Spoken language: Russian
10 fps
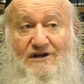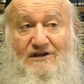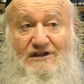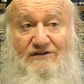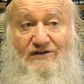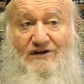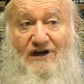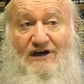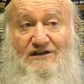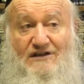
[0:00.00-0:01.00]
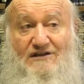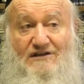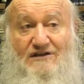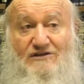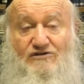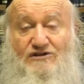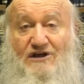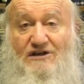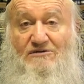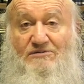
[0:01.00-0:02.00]
Это отвлекает от
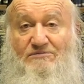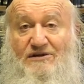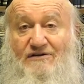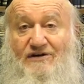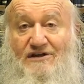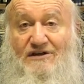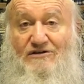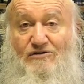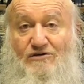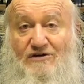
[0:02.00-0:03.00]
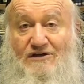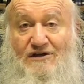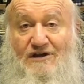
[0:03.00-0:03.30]
изучения и преподавания Торы.